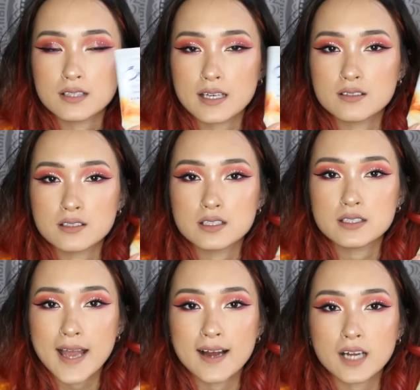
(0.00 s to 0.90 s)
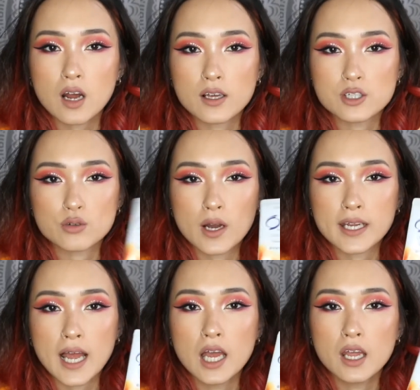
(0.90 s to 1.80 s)
这一支牙膏来刷
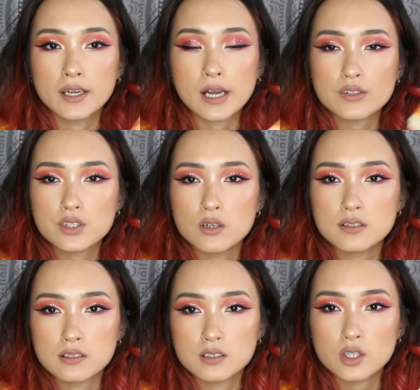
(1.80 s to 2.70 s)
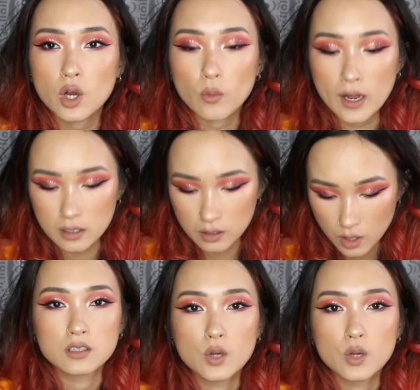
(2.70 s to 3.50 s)
牙，然后之后这支用完了。